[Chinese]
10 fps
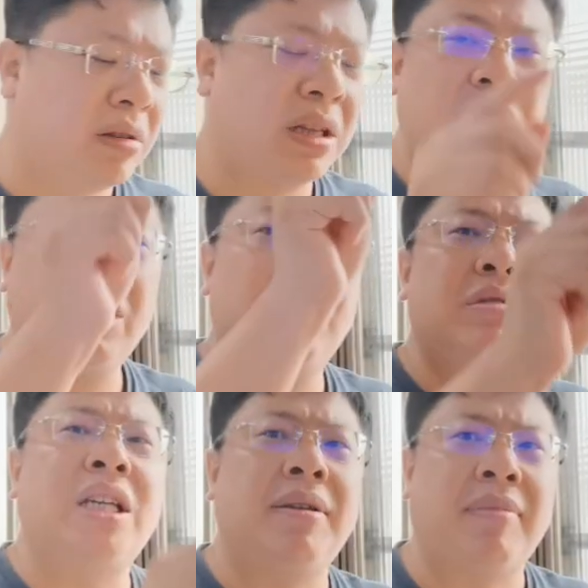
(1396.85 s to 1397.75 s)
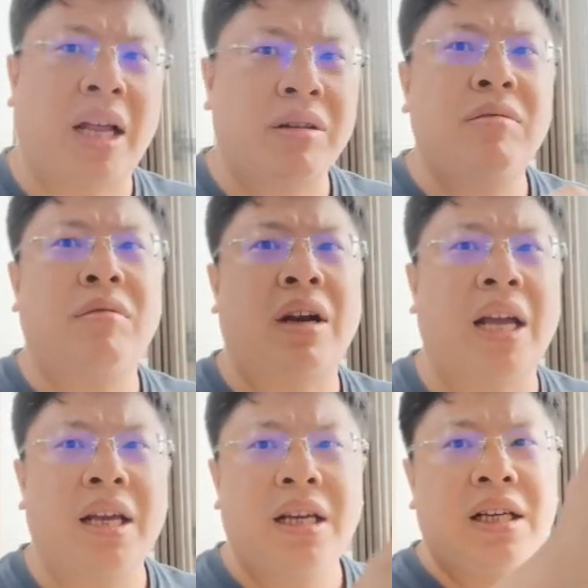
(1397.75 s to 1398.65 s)
那个流程把他弄过
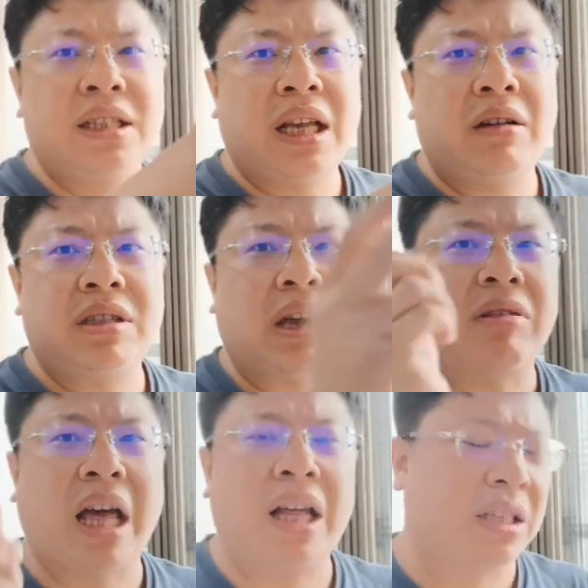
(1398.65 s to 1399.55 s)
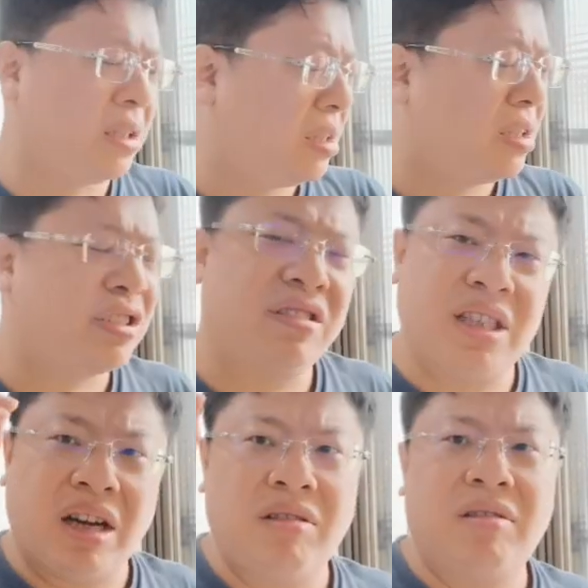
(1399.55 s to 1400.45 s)
来，然后找他的视角，